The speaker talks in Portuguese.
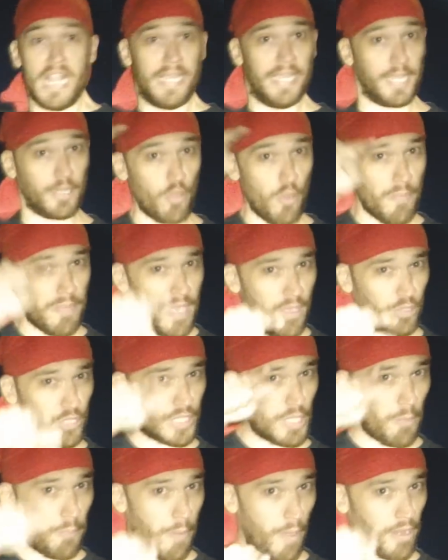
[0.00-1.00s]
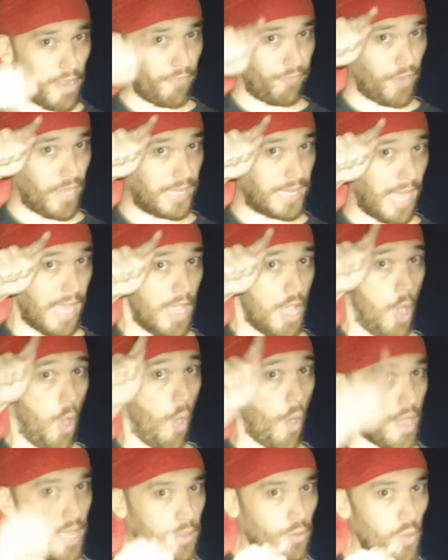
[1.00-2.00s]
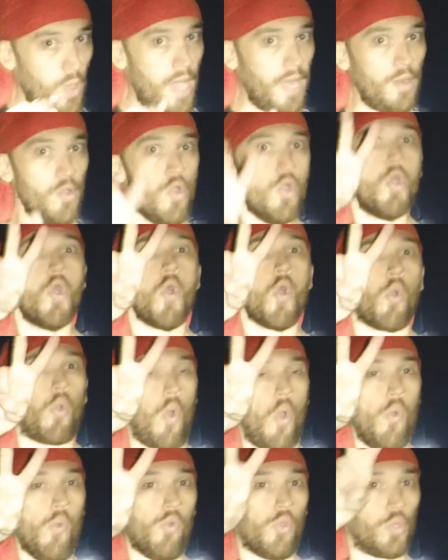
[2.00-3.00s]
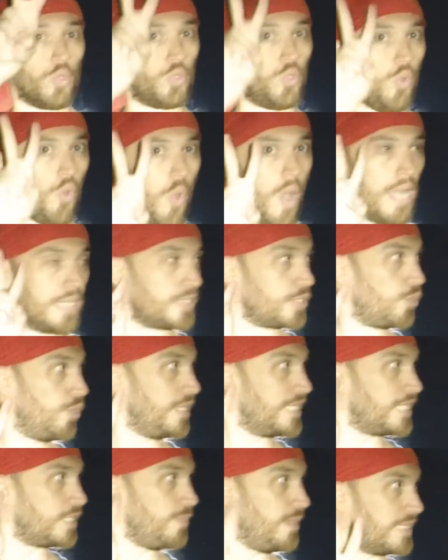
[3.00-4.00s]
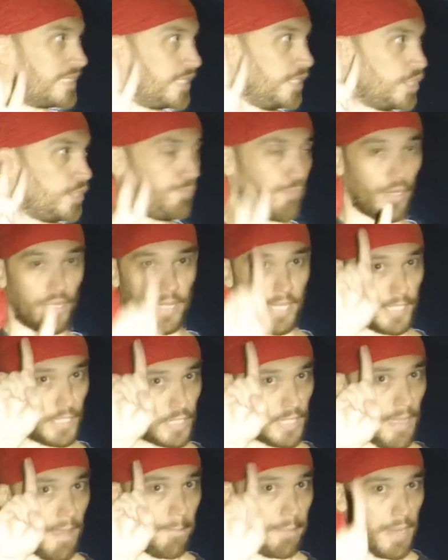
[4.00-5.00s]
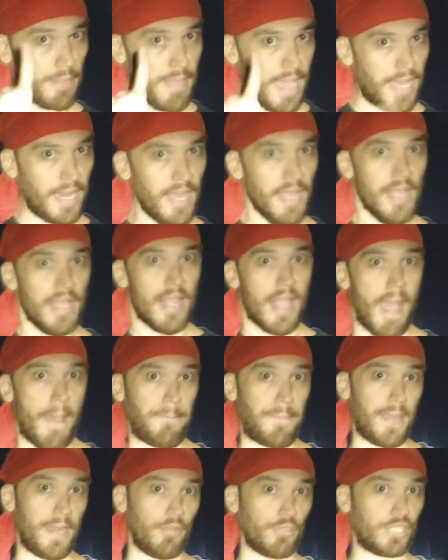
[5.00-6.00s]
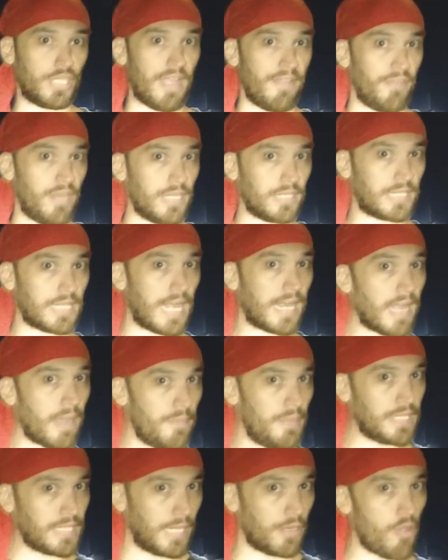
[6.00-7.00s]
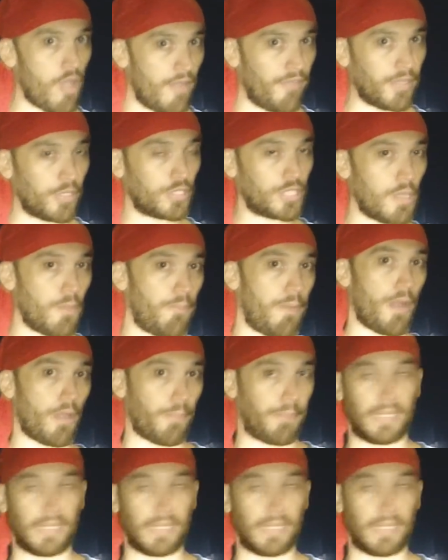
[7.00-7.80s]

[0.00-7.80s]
E domingo São Paulo enfrenta oito anos com duas coisas bastante importantes. Primeira, a pênalti deve lançar a camisa nova do São Paulo